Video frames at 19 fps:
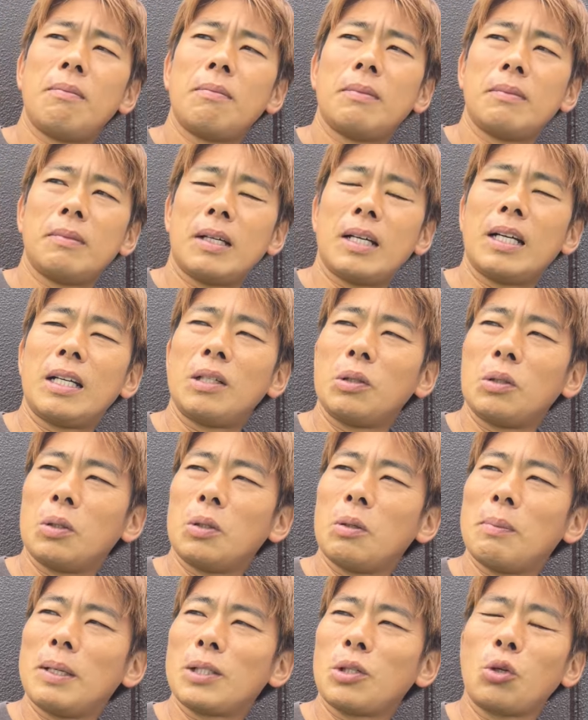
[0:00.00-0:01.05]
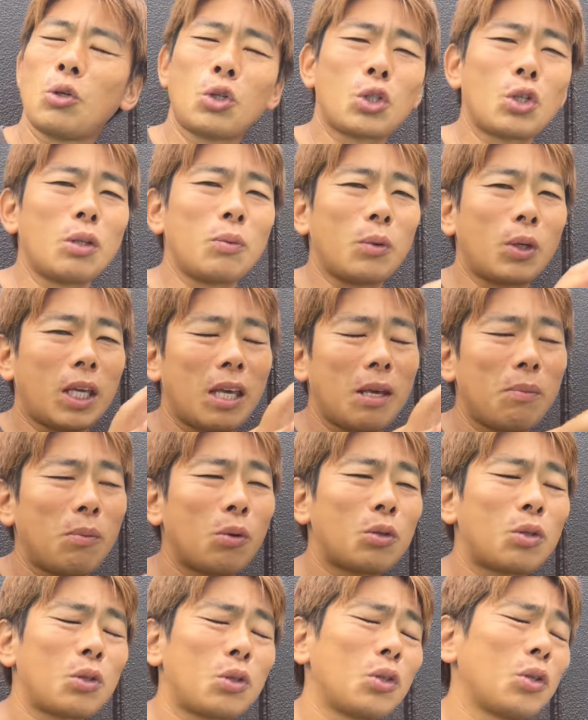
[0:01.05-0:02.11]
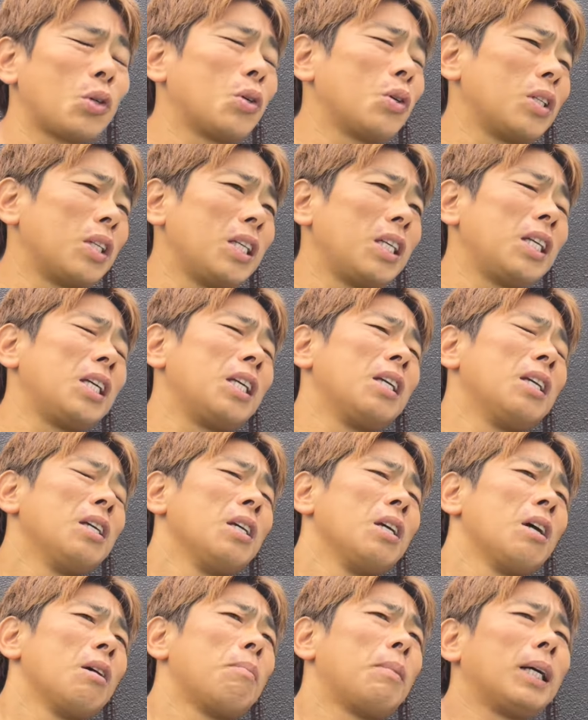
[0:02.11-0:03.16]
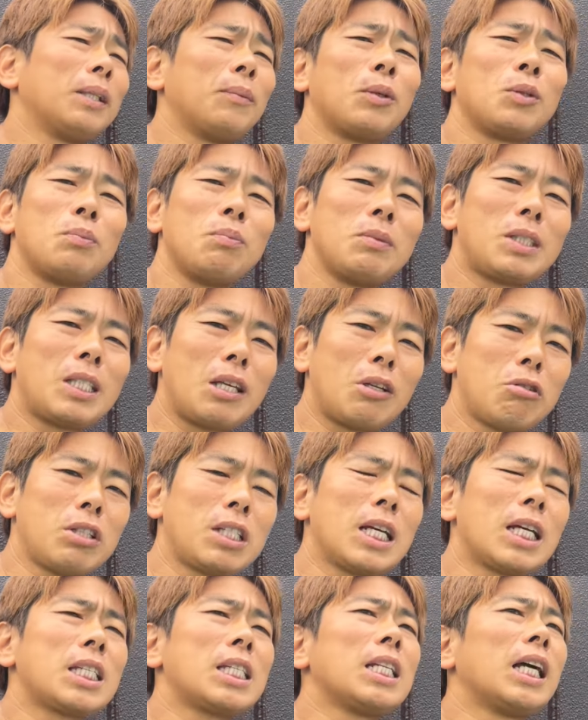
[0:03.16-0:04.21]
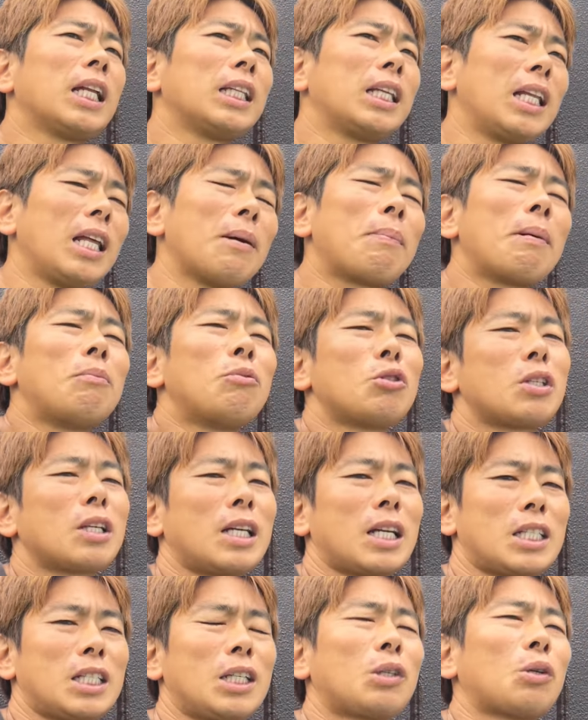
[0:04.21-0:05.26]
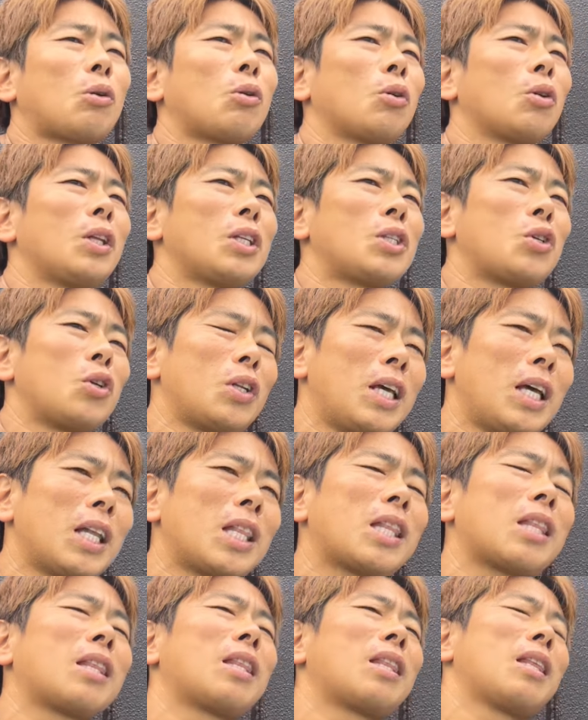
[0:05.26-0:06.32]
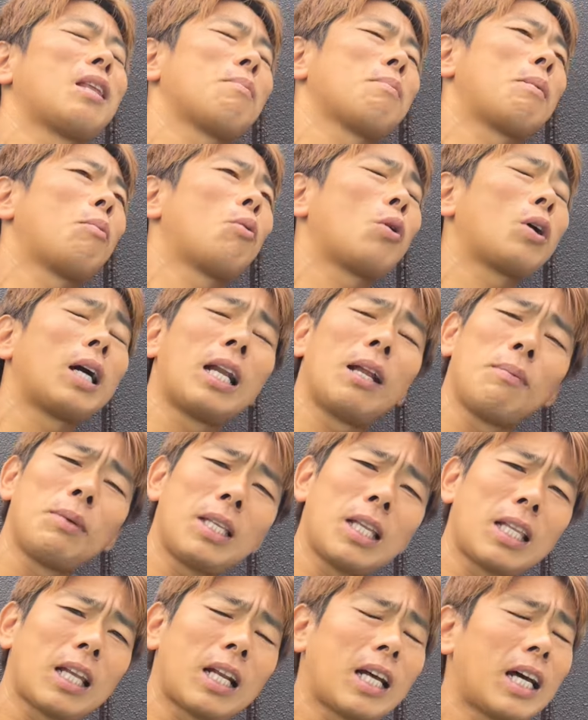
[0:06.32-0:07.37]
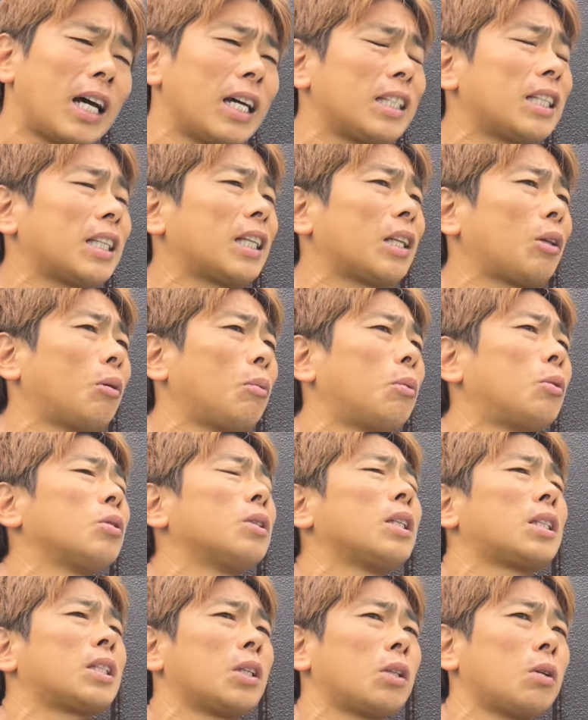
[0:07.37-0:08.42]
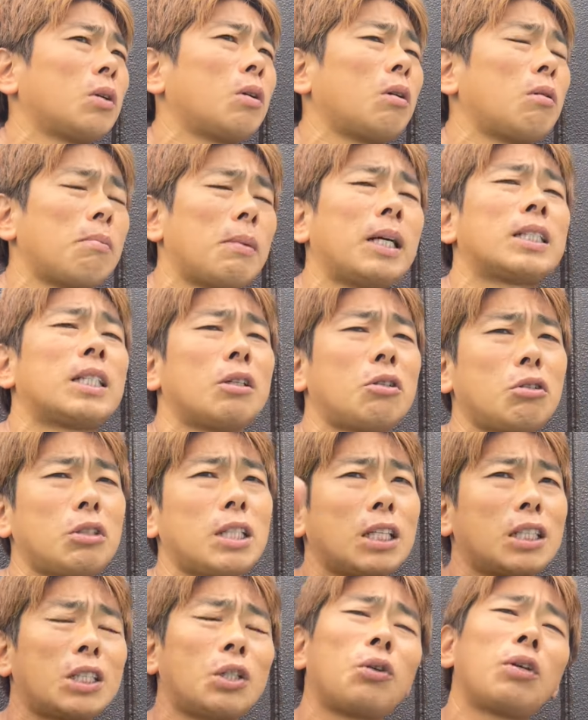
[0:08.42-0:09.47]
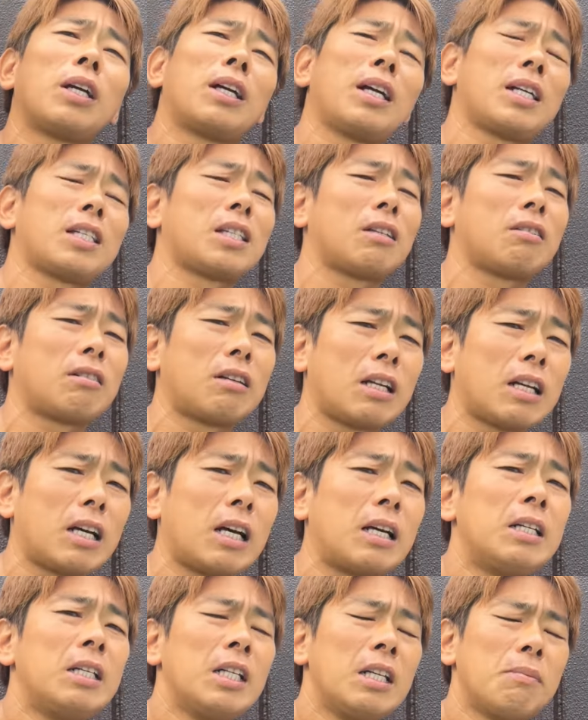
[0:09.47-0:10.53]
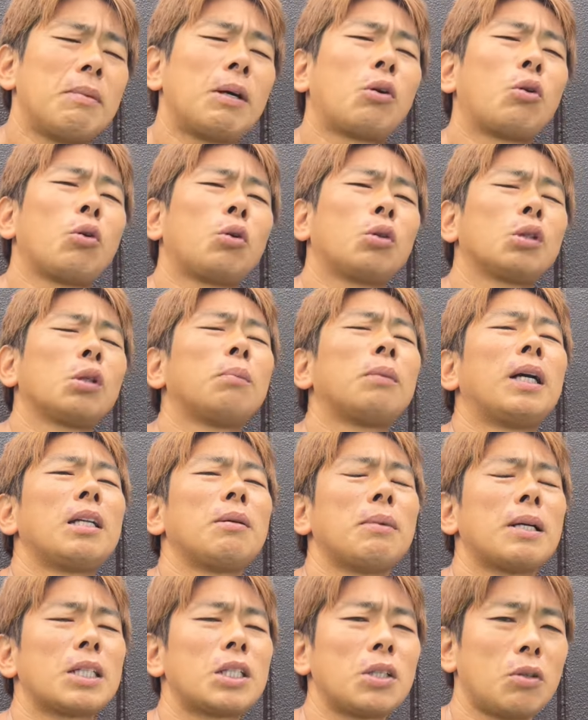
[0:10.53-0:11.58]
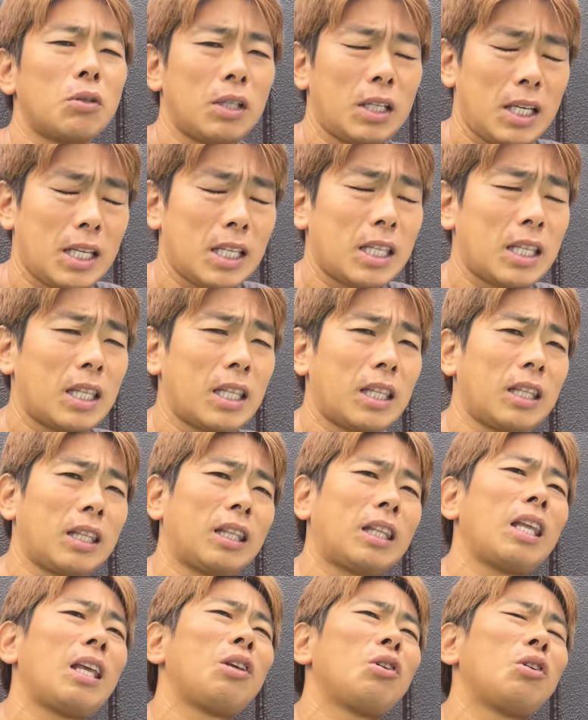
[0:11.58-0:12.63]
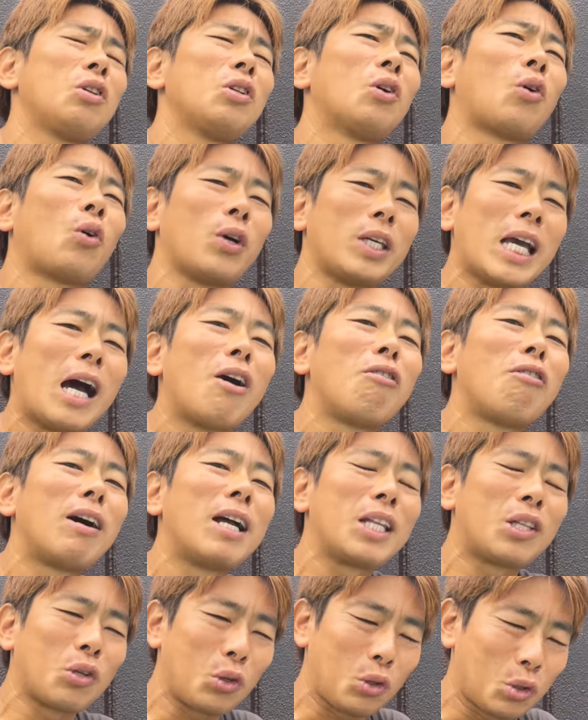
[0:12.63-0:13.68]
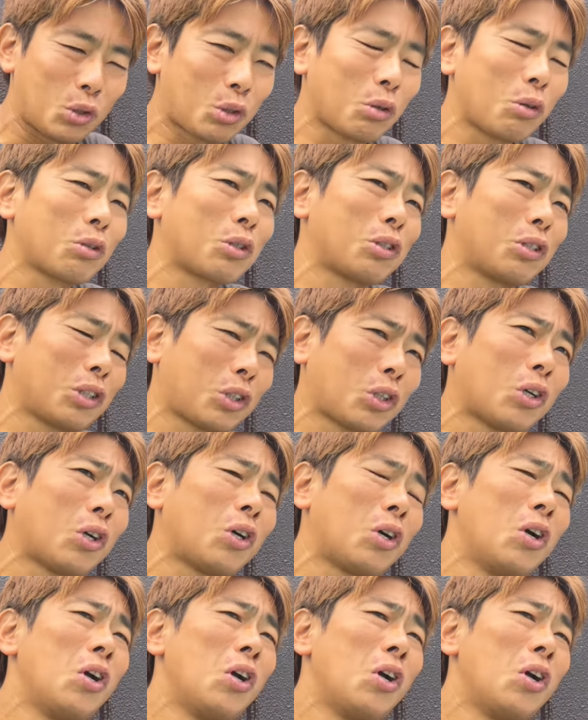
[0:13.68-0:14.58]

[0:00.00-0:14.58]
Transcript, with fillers: あのまあ、その人にも啓蒙するようにまあでもセルフジャッジなんでねやっぱ難しいところですよねまあ、僕から見てたら入ってたと思うんですけど、まあ、セルフジャッジお願いしてるから、まあ、こういうこともありますよねっていうのをこうやんわりというそうすると